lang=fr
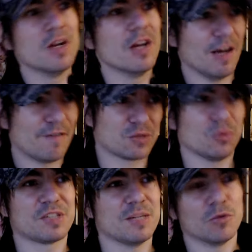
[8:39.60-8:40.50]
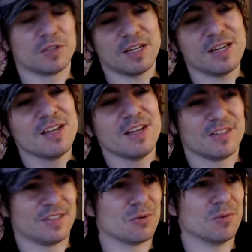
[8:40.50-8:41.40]
que la façon dont c'est montré,
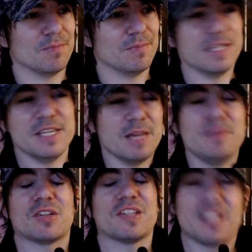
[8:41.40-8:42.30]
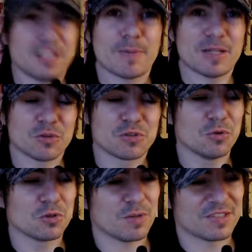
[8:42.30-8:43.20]
c'est que, il y a une mise en scène qui est très
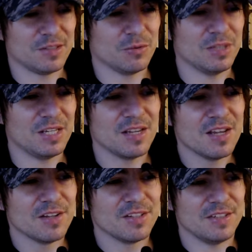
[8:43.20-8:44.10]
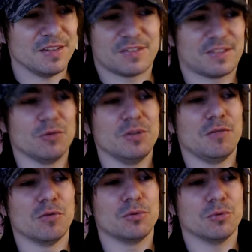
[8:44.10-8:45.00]
prétentieuse, quoi, c'est, on est, c'est au
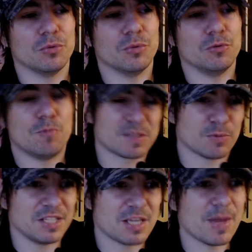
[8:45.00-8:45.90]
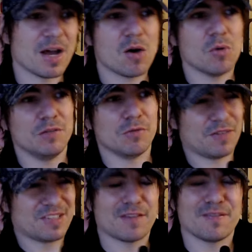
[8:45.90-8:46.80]
niveau du placement des caméras, au niveau,
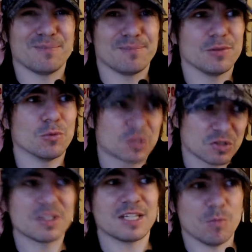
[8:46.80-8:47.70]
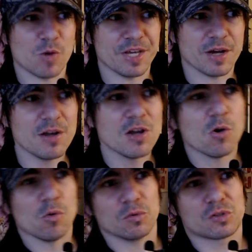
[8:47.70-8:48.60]
enfin ça, on sent qu'il y a des moyens,
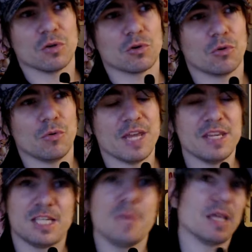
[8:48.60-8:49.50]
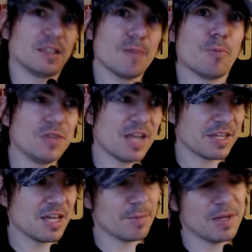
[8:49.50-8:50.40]
on sent qu'il y a une équipe qui est très pro
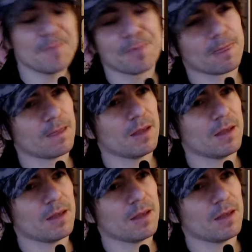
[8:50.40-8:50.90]
derrière, mais